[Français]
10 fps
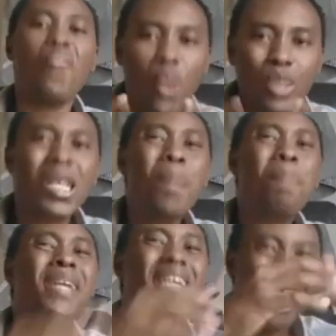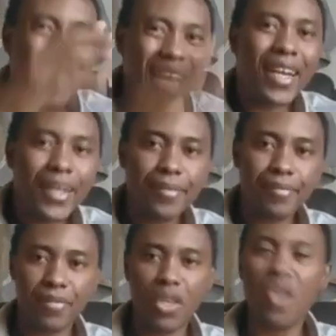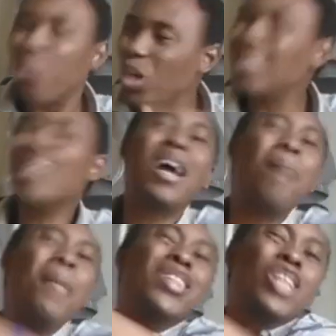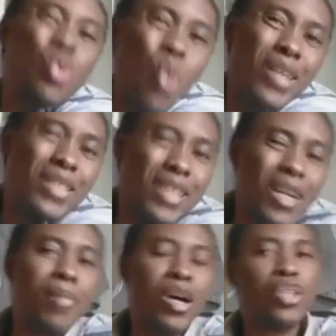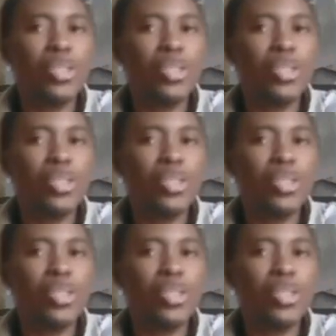faut-il prier Faut-il remettre tout entre les mains